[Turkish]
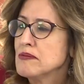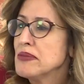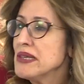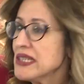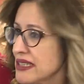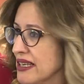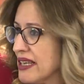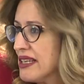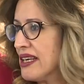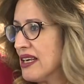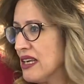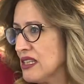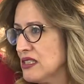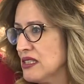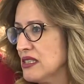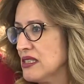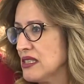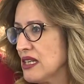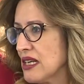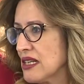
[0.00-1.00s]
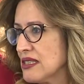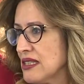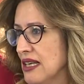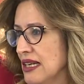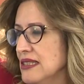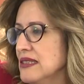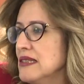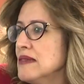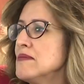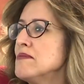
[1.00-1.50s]
bir kere
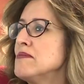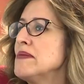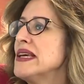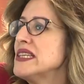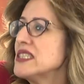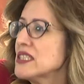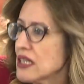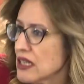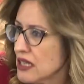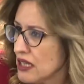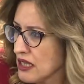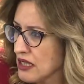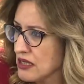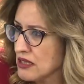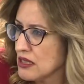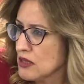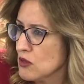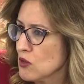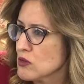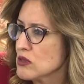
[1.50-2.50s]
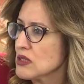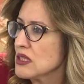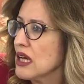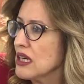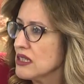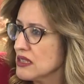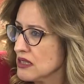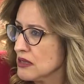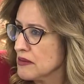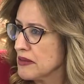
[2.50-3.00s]
geçireceksen beş kere geçiriyorsun
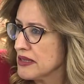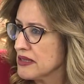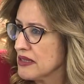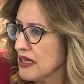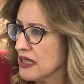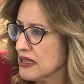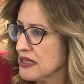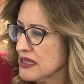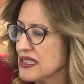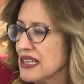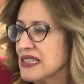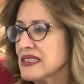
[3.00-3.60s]
astım atağını.